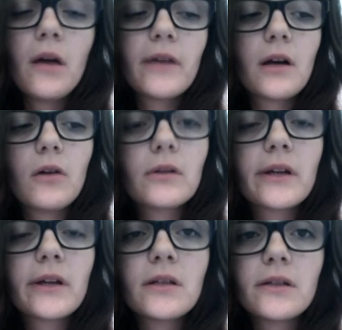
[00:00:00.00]
Avec la
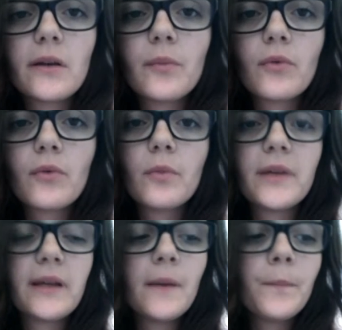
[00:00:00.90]
rentrée c'était un peu
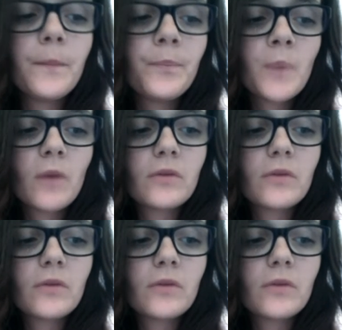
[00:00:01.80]
compliqué.